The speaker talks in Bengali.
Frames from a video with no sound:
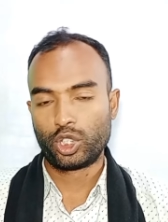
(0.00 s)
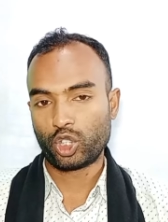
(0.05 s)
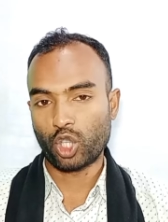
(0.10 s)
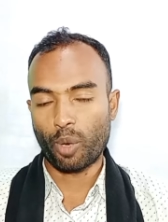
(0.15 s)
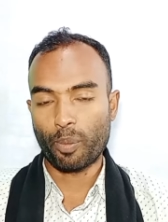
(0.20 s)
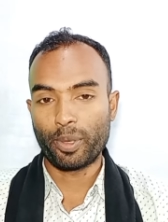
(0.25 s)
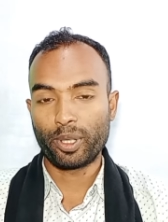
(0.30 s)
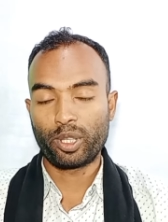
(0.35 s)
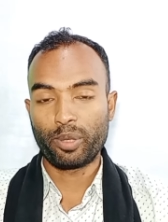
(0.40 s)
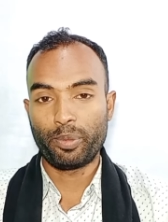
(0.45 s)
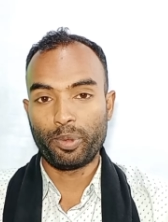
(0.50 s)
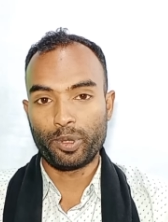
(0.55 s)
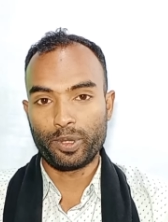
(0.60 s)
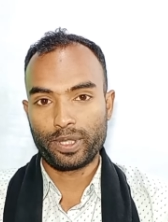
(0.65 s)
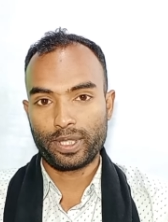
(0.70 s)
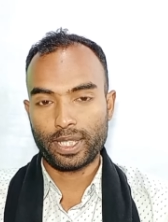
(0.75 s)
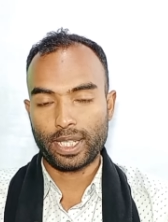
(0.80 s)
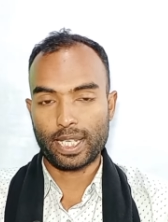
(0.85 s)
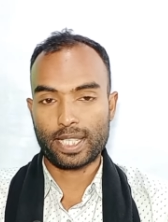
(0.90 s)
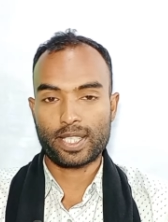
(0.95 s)
সম্মানিত
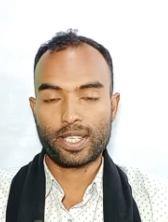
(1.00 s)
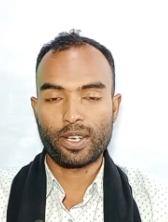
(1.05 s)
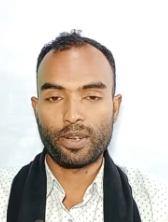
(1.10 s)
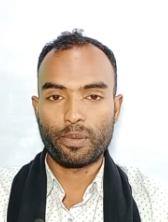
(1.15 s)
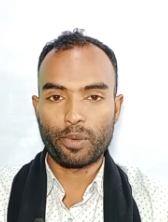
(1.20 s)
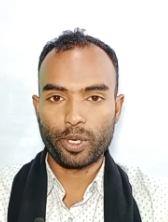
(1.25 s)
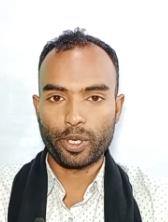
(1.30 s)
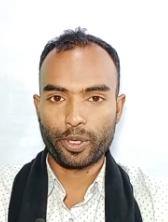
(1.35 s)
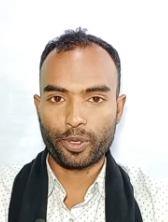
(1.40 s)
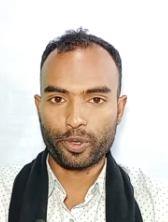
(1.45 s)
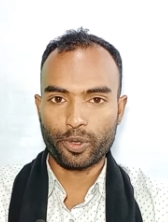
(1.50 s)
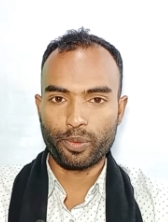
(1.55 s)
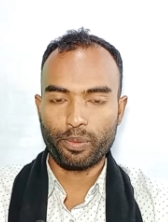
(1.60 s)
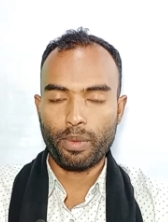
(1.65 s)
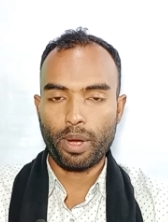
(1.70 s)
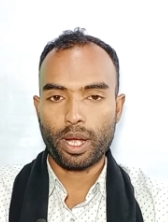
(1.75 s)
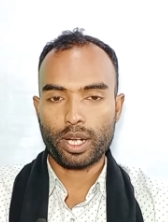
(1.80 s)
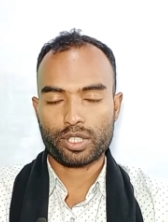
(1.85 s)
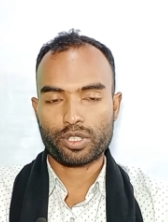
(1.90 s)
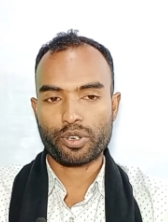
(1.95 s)
ভিউয়ার্স আসসালামু আলাইকুম
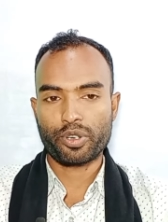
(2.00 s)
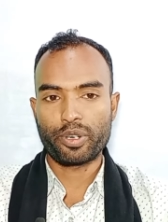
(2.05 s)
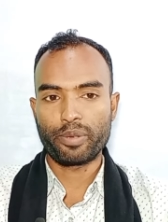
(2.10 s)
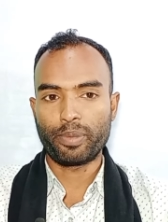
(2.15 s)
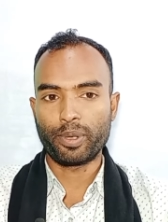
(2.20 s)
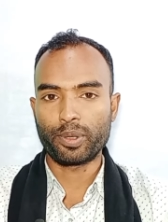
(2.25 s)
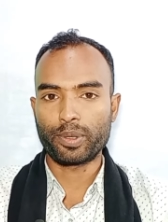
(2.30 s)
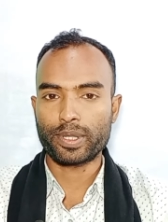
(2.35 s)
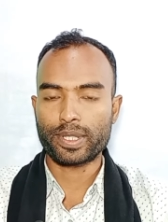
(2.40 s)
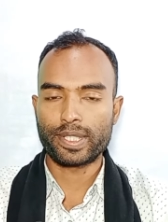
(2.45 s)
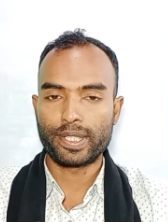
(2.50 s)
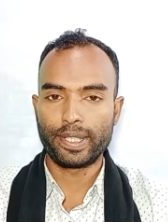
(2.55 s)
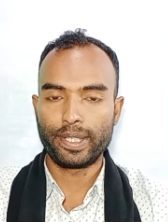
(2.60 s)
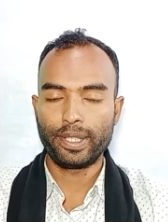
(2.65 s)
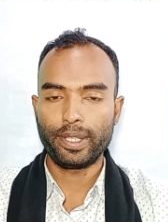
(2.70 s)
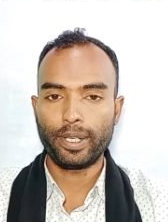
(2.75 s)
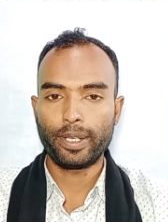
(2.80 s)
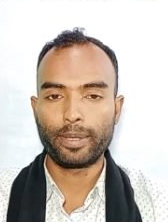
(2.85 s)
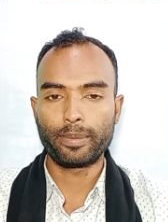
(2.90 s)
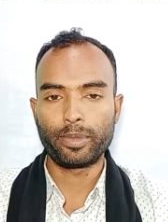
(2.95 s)
আশরি ভালো আছেন
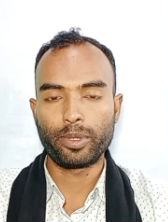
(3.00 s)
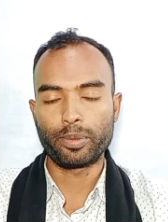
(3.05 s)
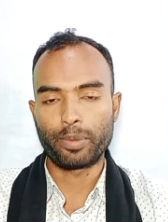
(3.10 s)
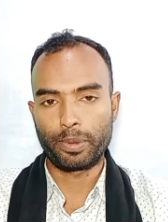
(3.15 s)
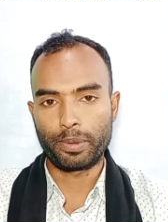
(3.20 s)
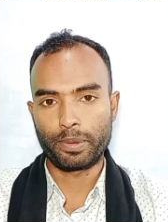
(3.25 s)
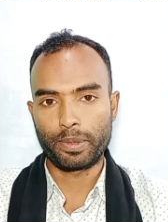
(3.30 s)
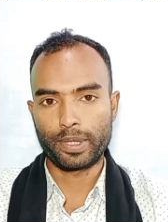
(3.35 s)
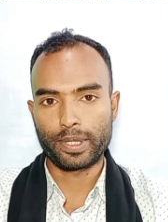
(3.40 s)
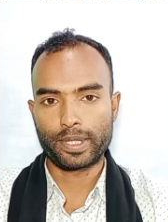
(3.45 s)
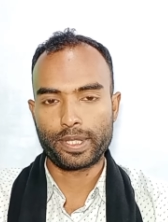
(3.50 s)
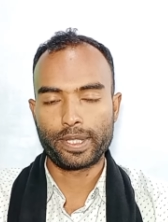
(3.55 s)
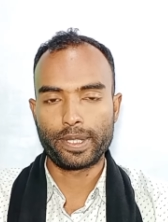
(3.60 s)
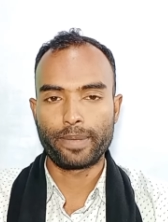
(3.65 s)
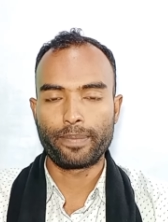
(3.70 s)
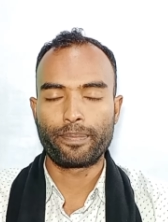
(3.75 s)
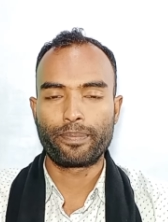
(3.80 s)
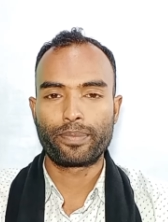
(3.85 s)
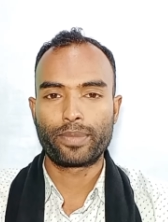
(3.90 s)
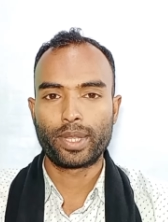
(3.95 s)
আমিও ভালো আছি
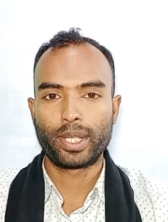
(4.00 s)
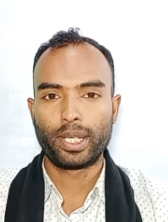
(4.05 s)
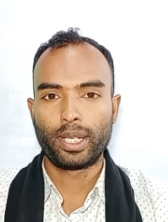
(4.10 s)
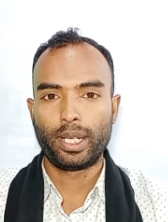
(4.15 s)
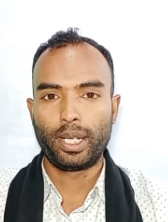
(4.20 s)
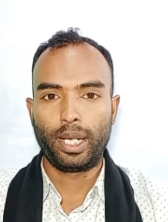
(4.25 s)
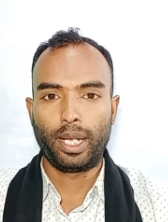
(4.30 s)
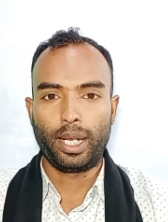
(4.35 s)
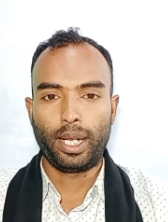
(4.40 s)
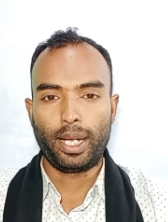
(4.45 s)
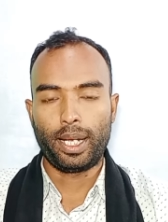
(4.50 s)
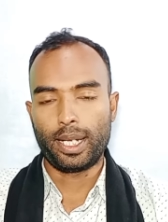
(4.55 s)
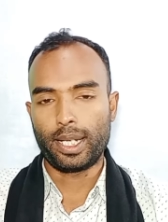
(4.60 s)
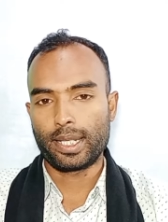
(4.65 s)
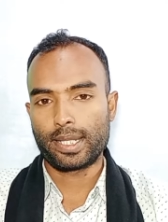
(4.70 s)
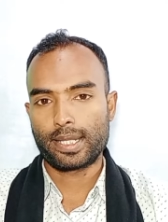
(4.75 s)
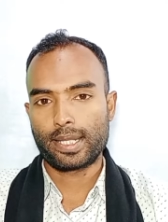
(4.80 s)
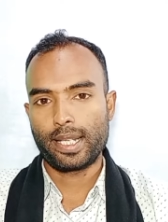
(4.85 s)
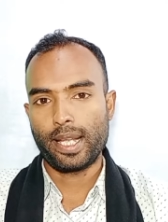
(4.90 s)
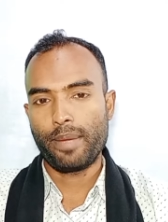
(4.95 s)

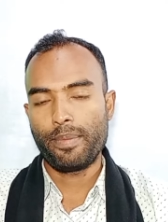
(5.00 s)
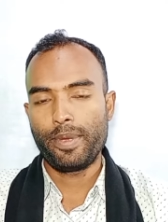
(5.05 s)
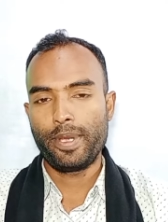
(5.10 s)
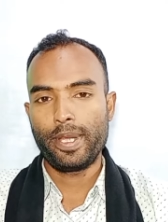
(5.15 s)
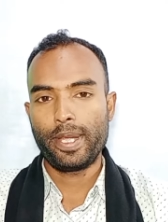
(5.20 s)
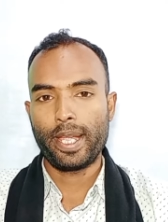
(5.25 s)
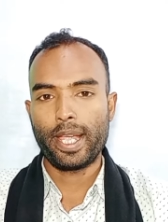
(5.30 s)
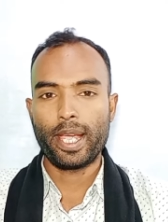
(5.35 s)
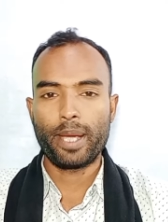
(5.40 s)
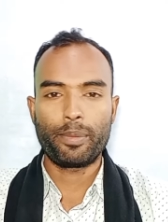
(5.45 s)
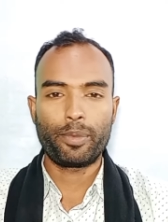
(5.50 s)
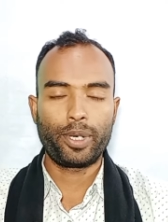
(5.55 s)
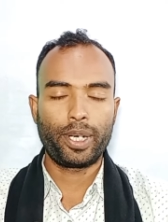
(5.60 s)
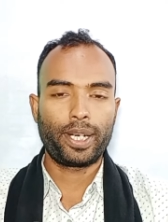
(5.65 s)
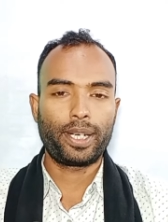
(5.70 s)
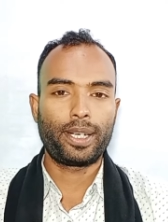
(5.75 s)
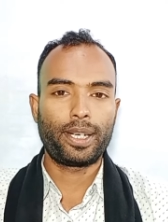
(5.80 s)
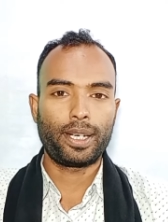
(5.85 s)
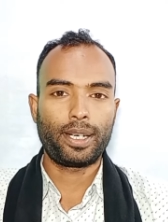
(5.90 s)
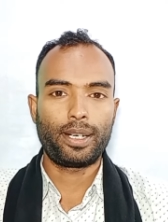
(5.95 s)
আজকে আমি এমন
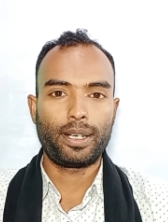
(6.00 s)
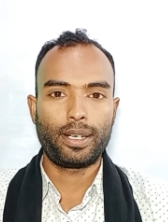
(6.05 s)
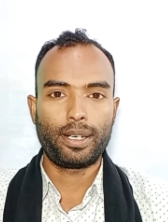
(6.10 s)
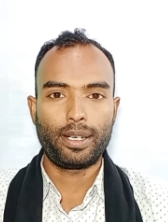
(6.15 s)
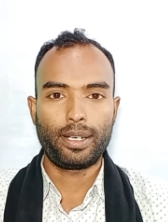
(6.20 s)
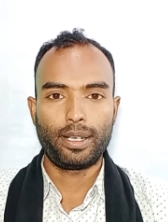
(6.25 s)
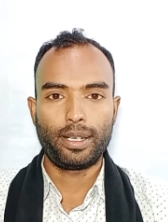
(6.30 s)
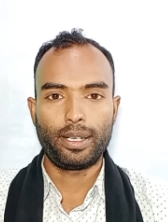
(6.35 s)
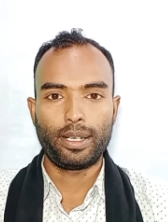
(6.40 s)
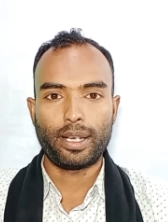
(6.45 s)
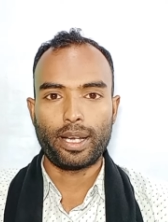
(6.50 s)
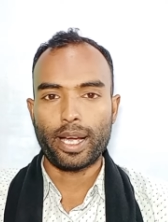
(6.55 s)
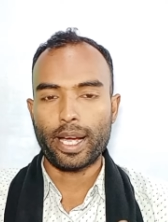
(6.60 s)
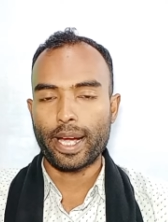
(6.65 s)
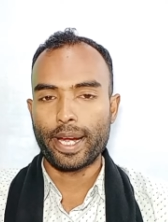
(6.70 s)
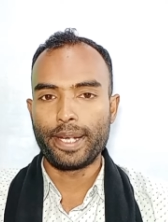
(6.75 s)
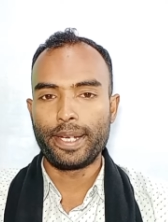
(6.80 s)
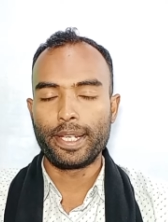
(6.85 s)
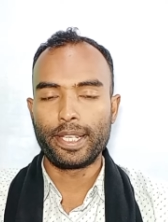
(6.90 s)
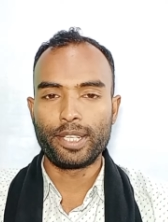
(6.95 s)
একটা
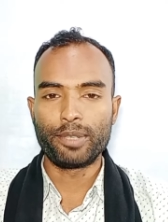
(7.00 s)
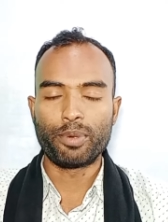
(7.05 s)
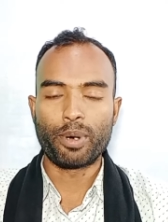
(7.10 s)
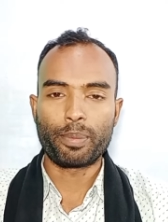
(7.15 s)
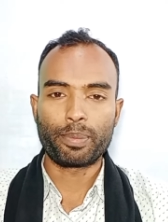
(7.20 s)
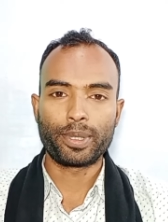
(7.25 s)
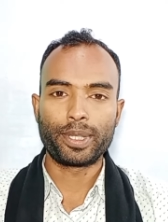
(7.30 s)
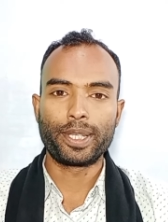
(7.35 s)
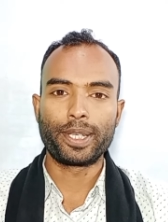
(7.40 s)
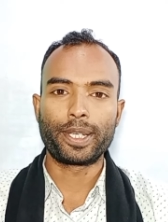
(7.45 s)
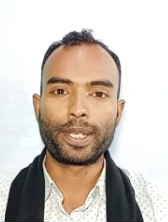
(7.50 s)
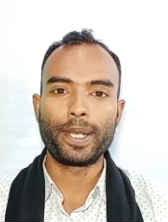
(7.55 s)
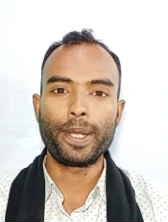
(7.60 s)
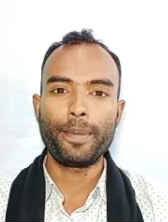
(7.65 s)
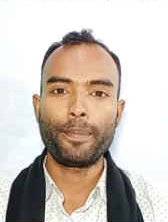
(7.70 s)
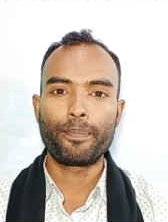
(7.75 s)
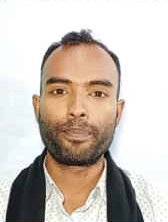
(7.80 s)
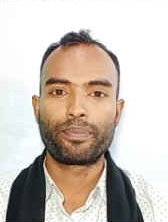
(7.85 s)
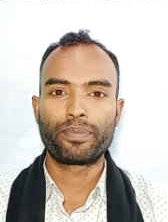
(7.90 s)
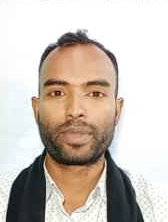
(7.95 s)
আইডিয়া দেব আপনাদেরকে
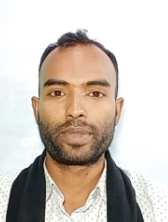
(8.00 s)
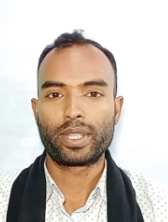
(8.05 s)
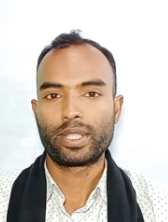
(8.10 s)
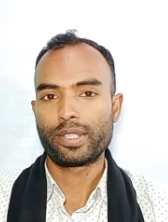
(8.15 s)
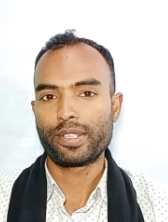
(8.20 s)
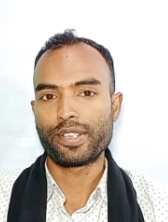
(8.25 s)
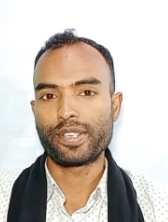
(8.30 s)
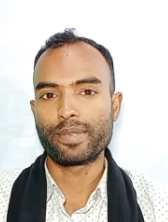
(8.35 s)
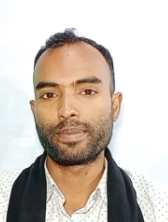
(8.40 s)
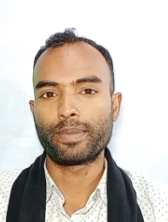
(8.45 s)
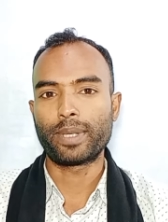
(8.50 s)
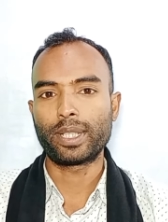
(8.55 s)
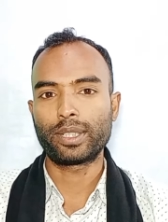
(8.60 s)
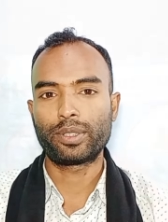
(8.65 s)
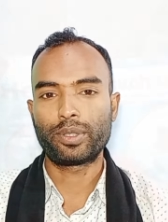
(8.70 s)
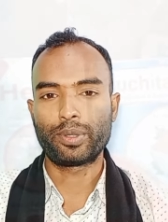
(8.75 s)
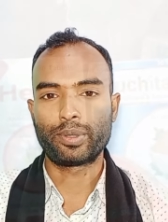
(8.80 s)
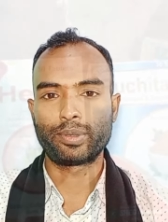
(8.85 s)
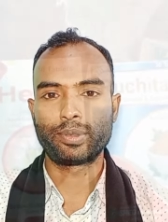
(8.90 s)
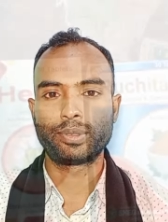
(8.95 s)
যে
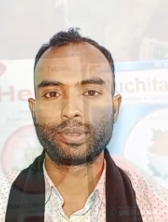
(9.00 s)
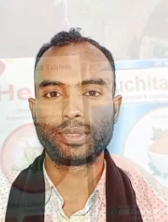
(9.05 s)
মাত্র